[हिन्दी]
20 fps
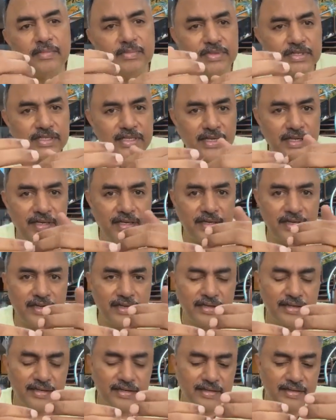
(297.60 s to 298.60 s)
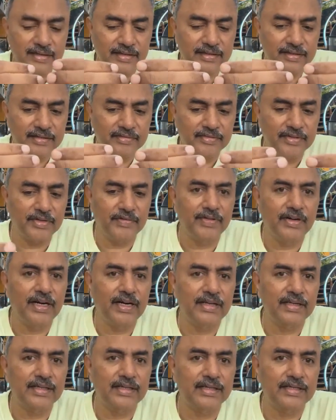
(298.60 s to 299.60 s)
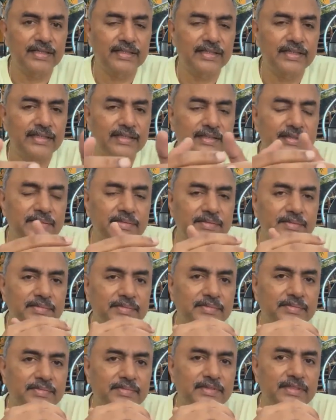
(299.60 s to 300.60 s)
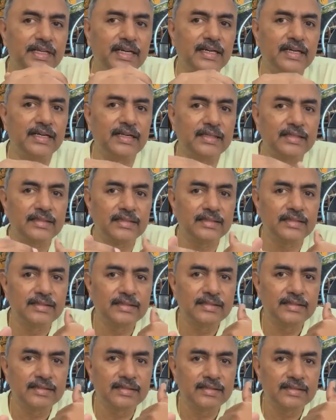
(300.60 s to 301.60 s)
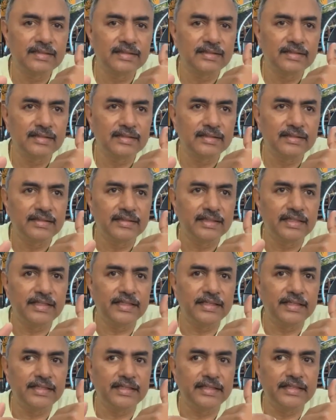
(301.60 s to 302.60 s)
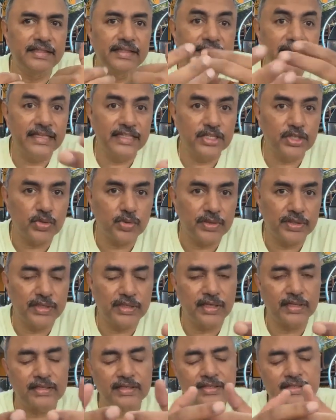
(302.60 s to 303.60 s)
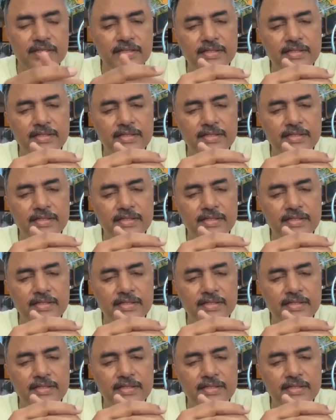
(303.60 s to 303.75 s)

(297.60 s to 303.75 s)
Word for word: हमसे व्यवहार करते हैं या ही डील्स विद